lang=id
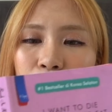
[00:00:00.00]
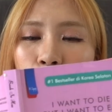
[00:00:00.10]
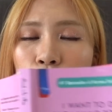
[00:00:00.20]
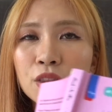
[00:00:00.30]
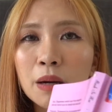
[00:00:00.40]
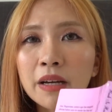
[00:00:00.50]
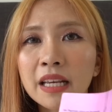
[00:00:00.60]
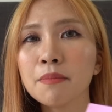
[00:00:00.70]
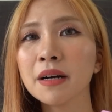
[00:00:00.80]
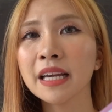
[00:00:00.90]
si tokoh utama
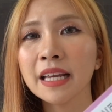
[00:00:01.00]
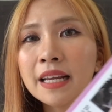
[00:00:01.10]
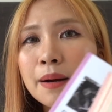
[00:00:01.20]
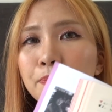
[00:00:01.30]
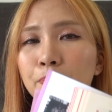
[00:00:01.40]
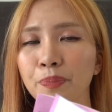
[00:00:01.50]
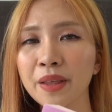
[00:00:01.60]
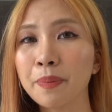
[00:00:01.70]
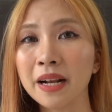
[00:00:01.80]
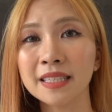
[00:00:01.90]
ini mengidap
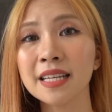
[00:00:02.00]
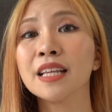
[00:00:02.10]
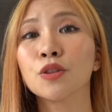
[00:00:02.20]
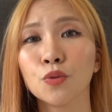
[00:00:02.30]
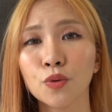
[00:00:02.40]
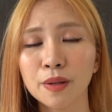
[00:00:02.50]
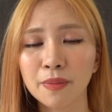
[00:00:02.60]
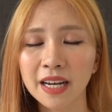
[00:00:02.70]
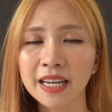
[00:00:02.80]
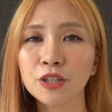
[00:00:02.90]
depresi gitu
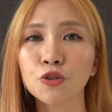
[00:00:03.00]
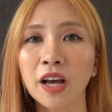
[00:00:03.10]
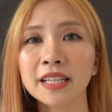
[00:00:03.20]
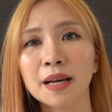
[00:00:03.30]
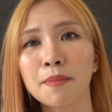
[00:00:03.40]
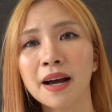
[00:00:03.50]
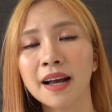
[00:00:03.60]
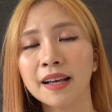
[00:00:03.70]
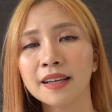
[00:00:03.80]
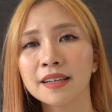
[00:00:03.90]
dimana dia curhat
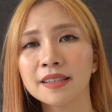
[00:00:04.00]
sama